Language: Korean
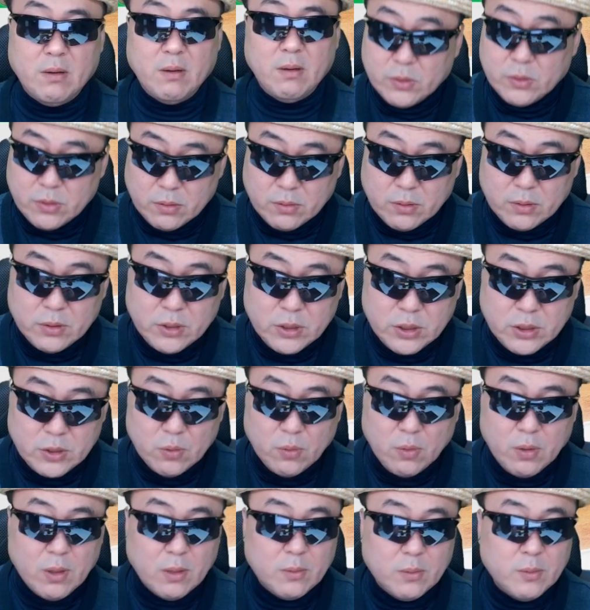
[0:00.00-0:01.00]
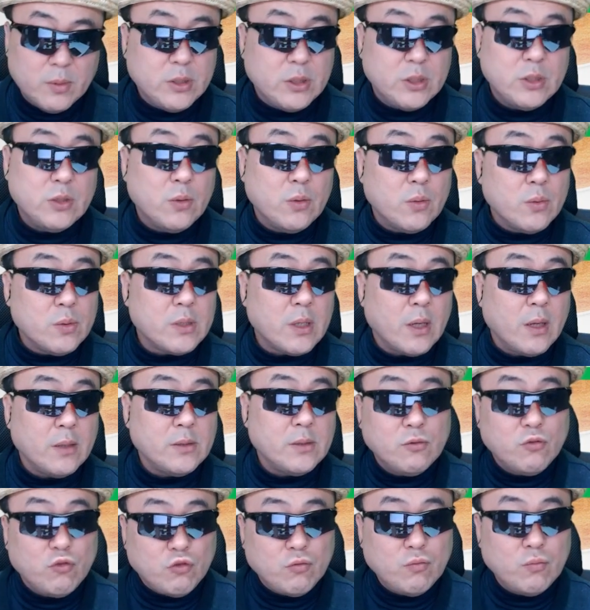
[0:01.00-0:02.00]
저는 신용카드는 신용사에
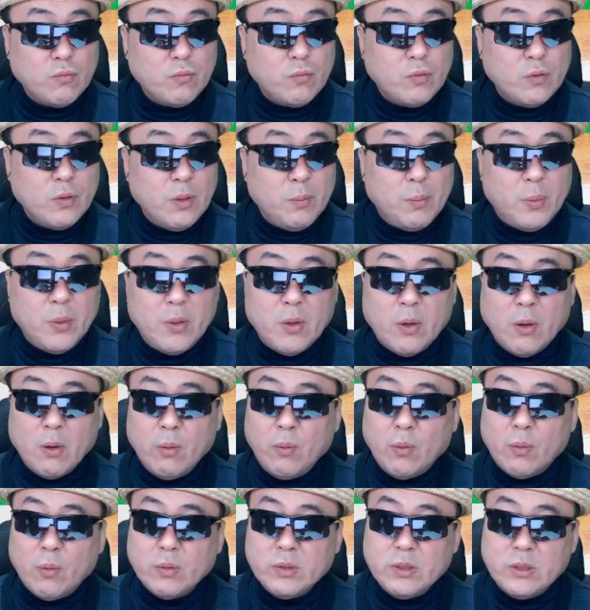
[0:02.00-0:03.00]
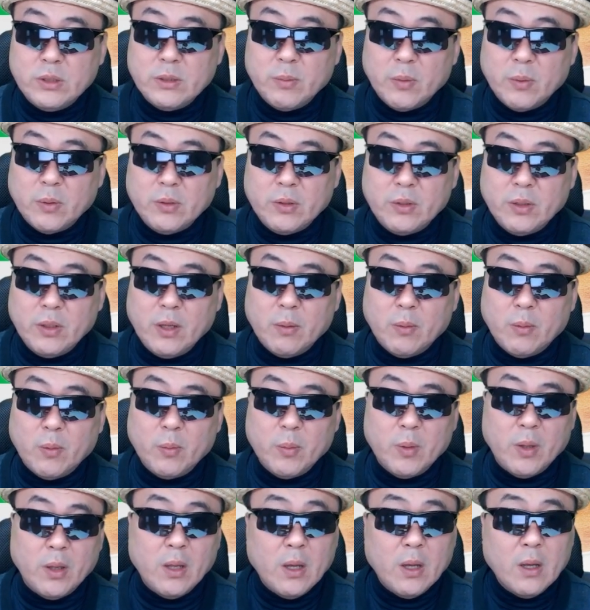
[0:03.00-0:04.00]
충분히 필요하고, 지금 어떻게
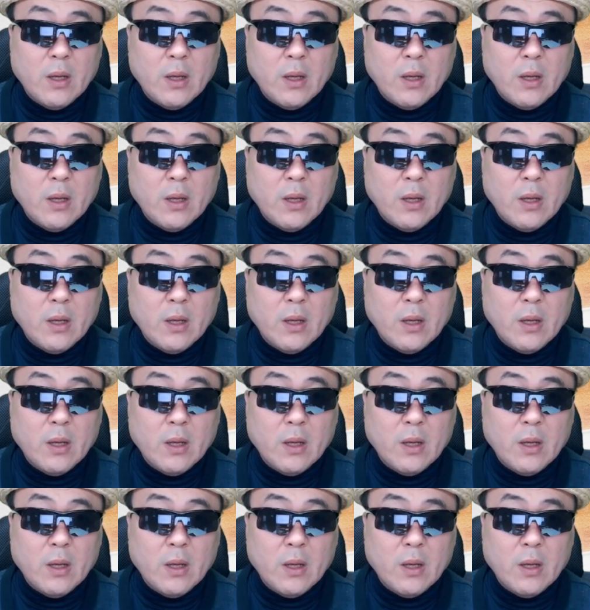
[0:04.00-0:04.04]
보면